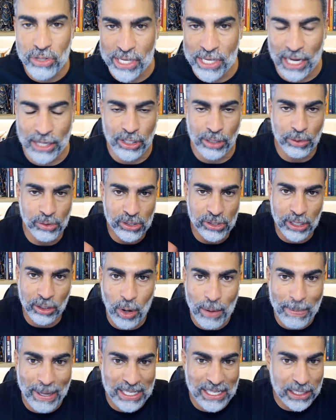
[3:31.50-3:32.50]
os artigos que estão
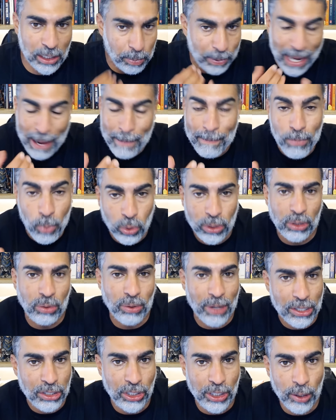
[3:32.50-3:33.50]
embasando, porque é muito
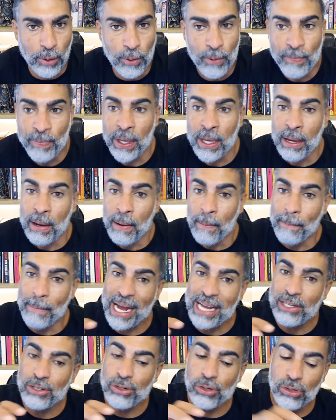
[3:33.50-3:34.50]
artigo,
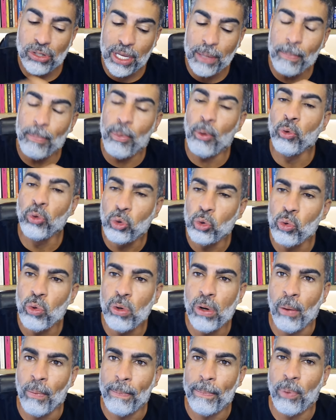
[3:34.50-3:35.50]
mas os que
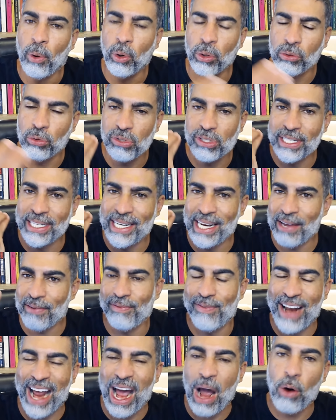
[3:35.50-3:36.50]
pontuam pontos
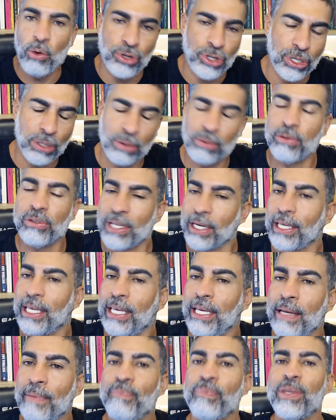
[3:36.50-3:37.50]
nevrálgicos
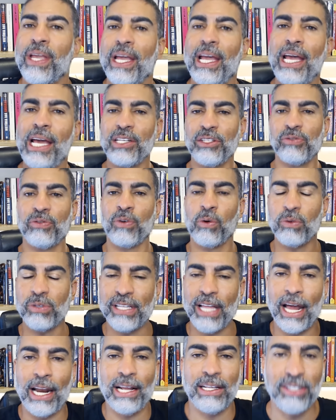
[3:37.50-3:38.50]
aqui, eles vão
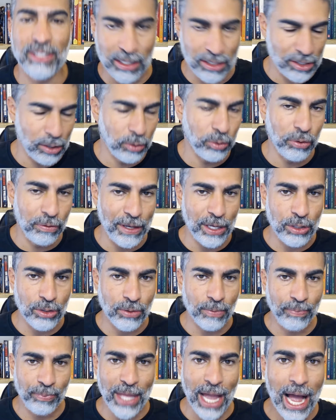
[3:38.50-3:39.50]
estar na descrição do vídeo,
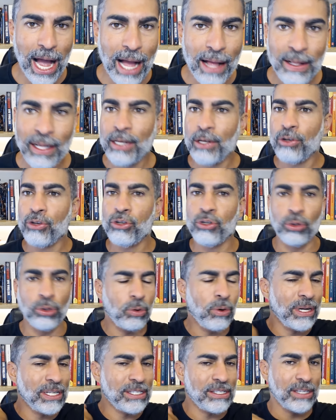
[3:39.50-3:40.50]
tá? Junto
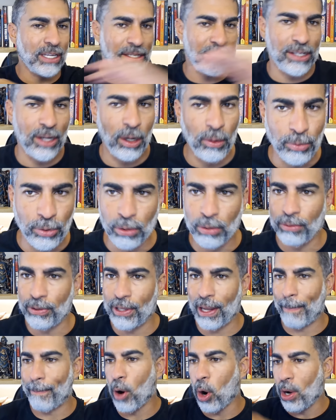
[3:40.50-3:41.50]
com a descrição do,
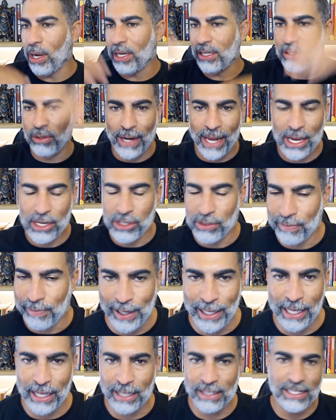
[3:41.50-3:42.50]
da pós, do
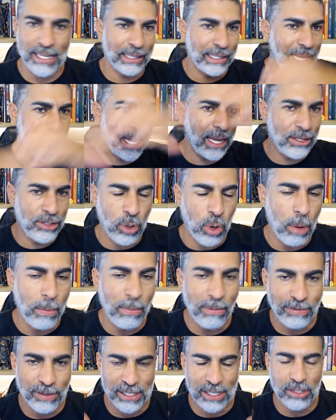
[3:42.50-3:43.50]
Nerdflix e até de como
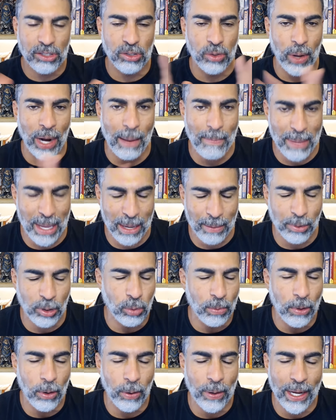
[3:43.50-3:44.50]
você se tornar membro do
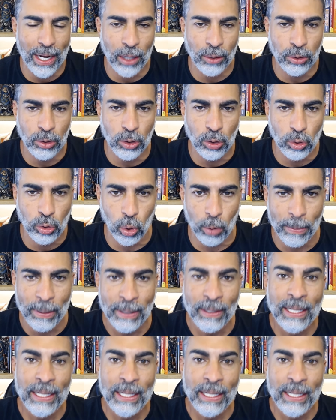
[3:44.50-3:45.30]
meu canal do YouTube.